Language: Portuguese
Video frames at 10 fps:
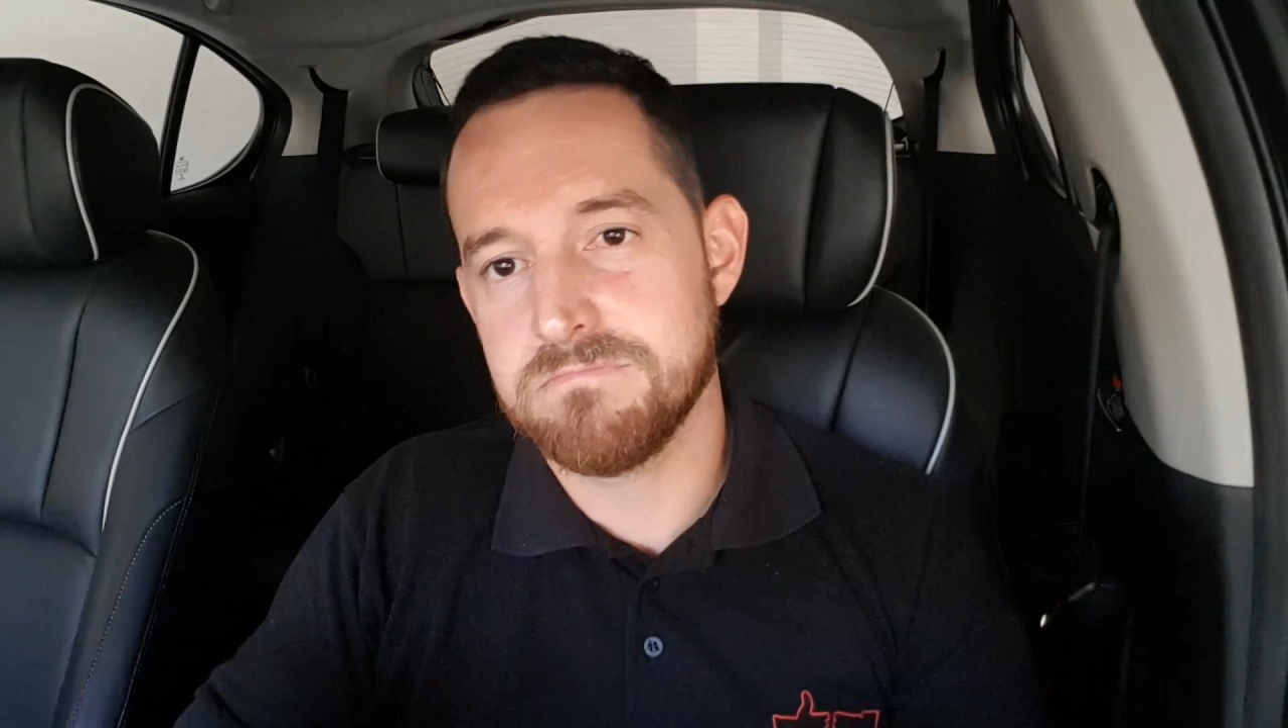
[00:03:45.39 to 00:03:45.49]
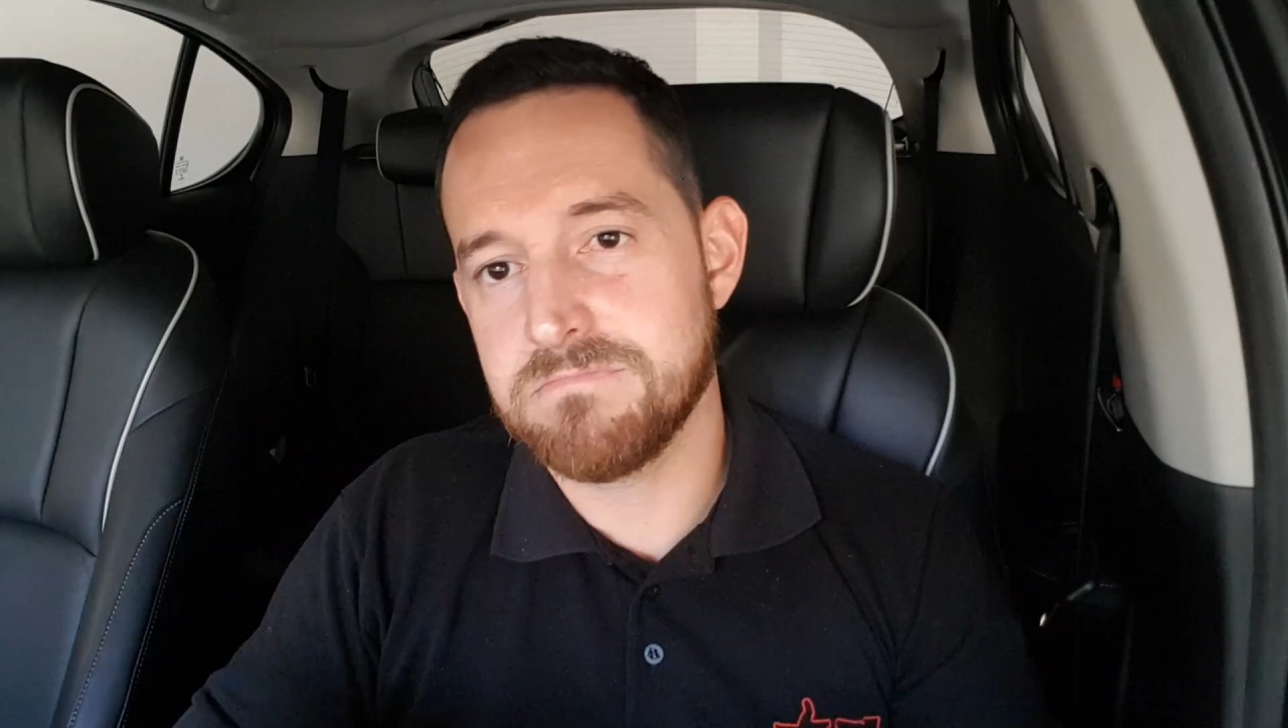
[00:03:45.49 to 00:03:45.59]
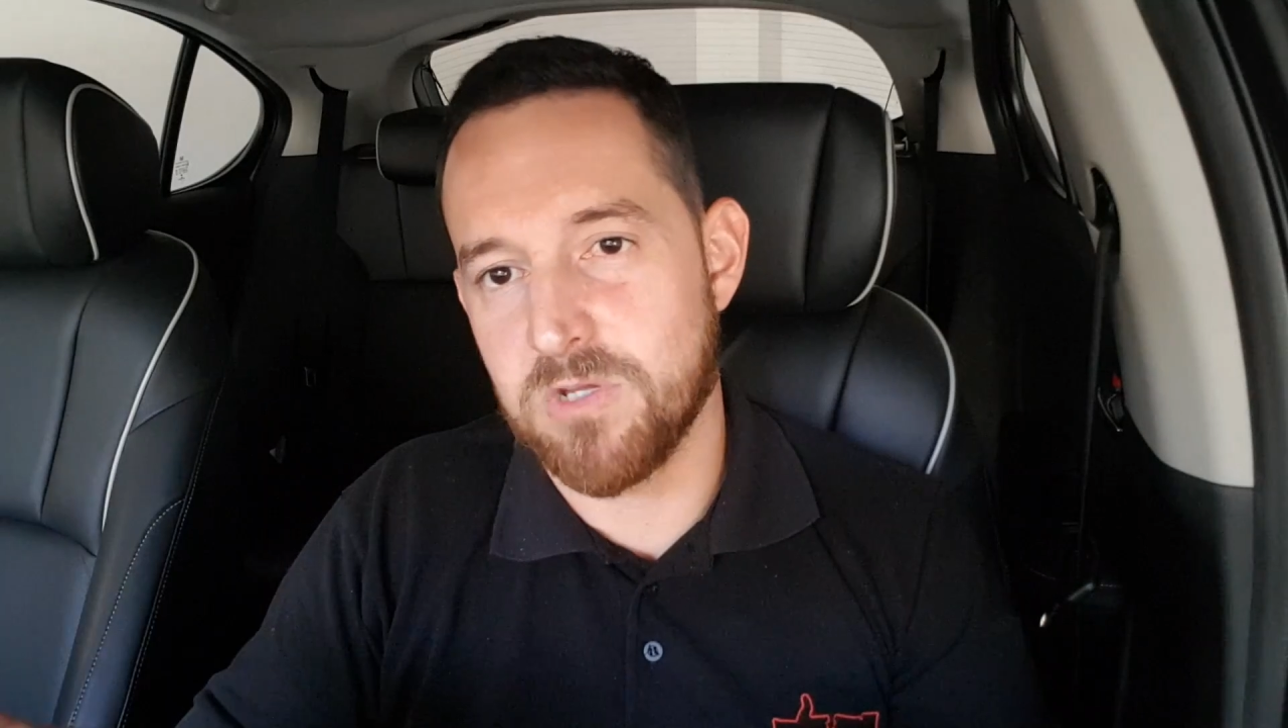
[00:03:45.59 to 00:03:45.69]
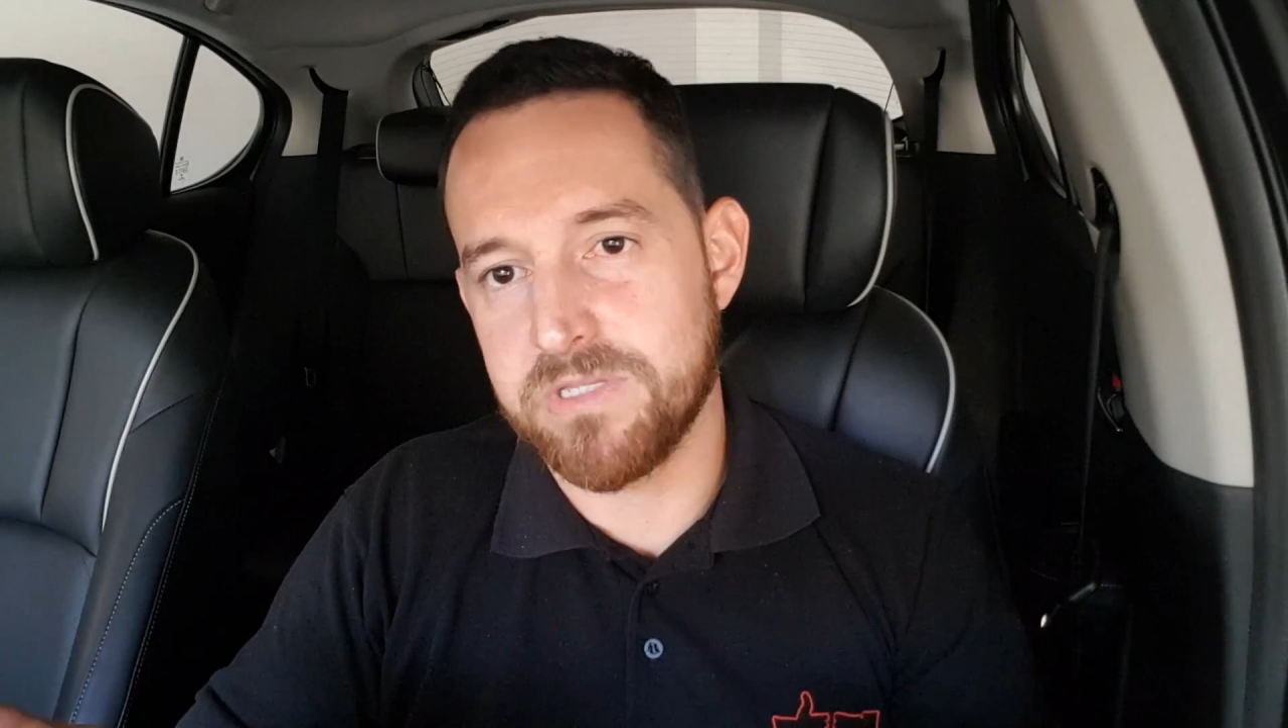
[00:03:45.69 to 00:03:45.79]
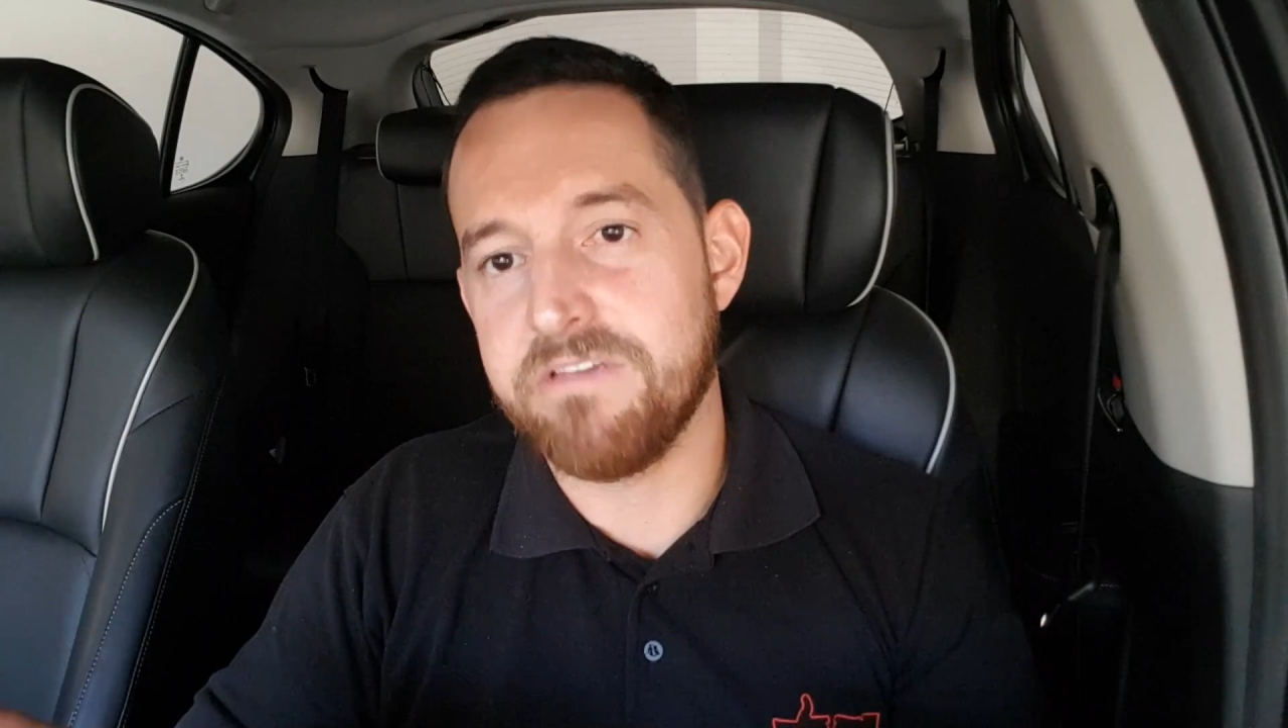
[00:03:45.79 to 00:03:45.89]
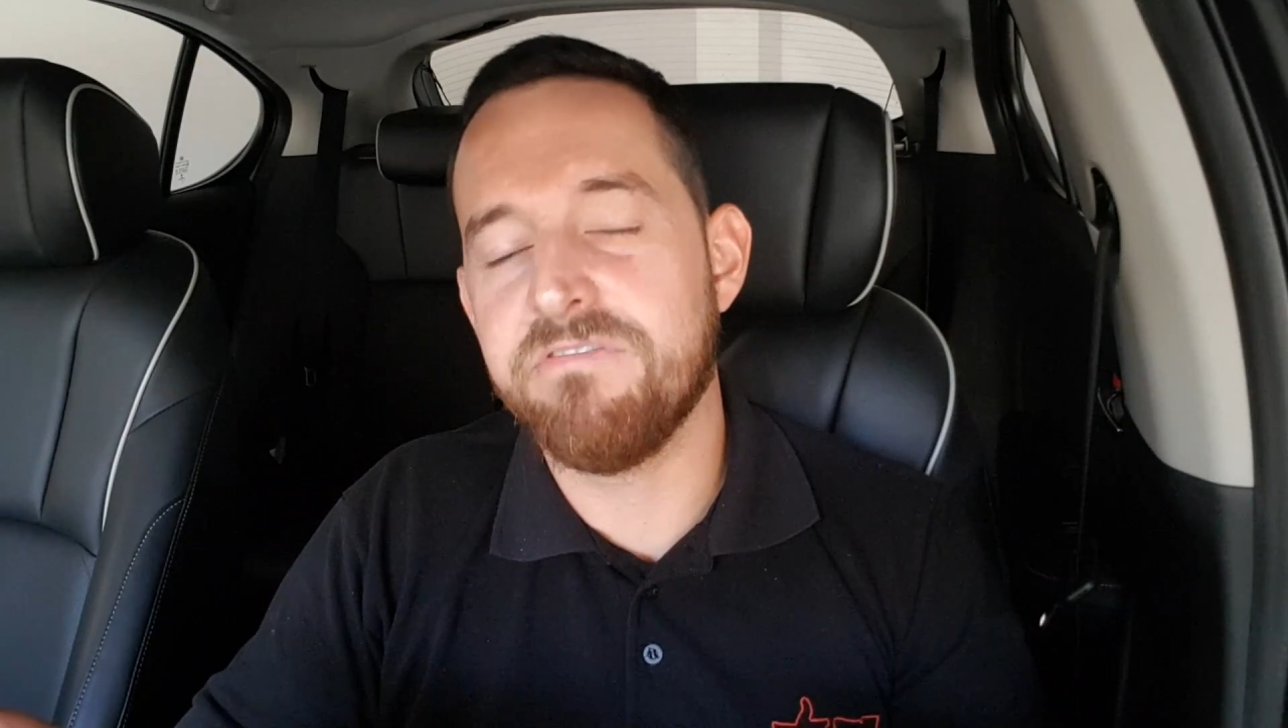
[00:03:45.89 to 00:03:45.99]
não tem